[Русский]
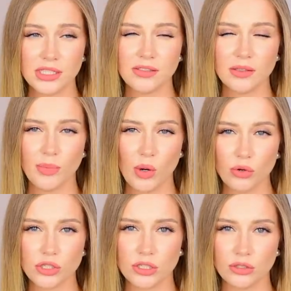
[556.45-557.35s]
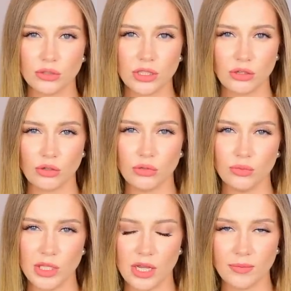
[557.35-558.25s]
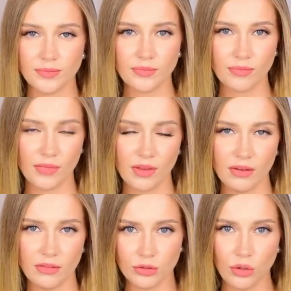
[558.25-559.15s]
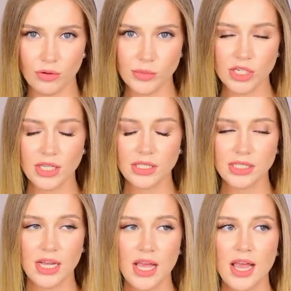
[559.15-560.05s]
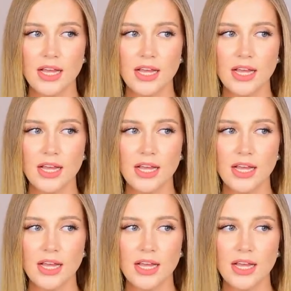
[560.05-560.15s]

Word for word: Цвет похож на тот, который у меня в новом жакете,